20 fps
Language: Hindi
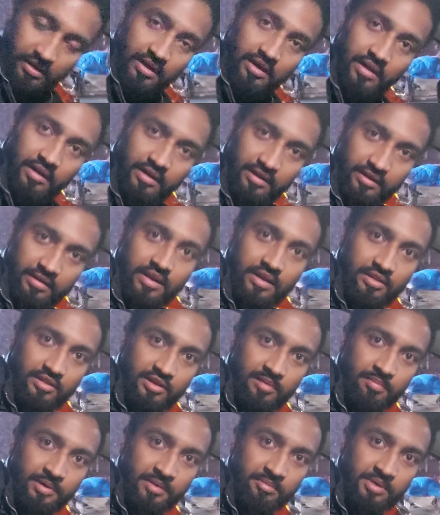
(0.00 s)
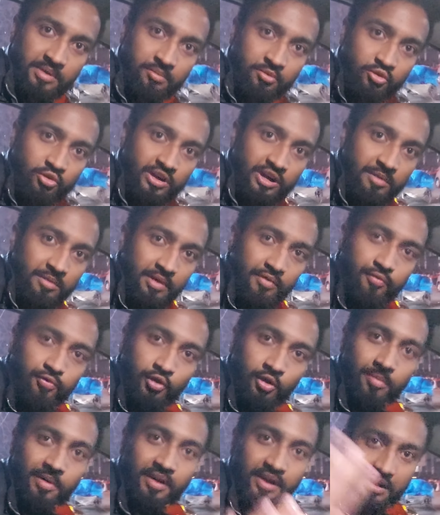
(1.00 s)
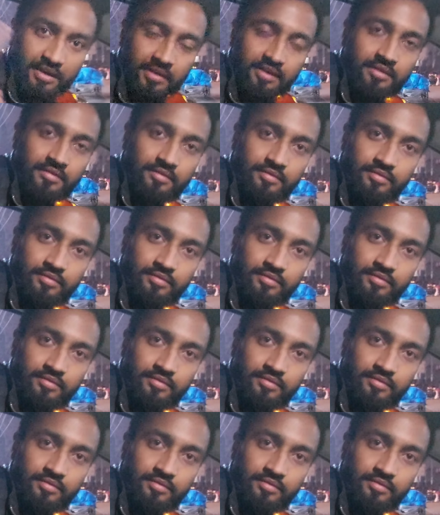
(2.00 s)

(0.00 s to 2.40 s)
आ, कितने अच्छे प्रीमियम क्वालिटी में फुल क्या गारंटी